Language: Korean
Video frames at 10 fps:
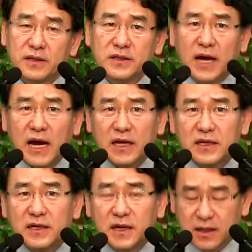이
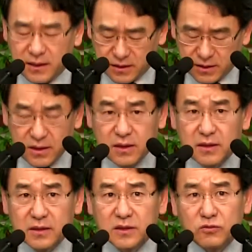아이가
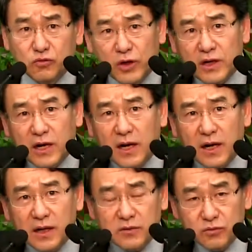이
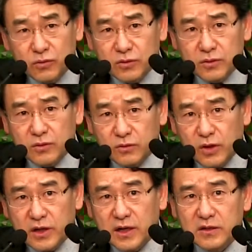뇌가
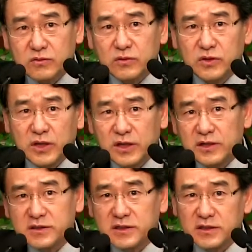뇌가 있고 뇌
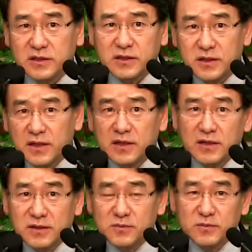이제 이
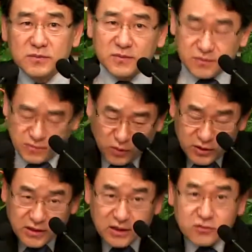
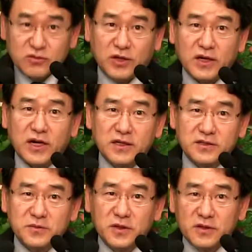머리가 있고 뇌가
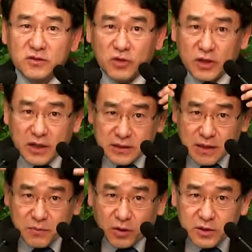있으면 이 뇌가 다
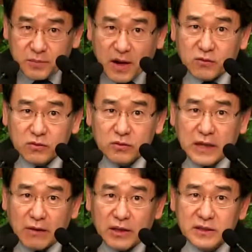머리 밖으로
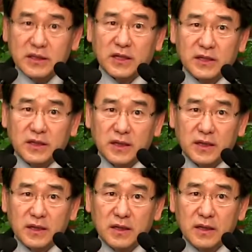나왔대 이게.
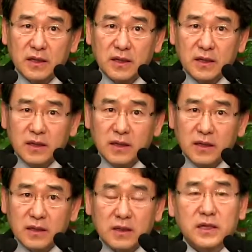
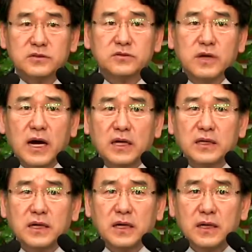그래가지고
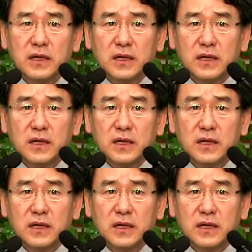아이가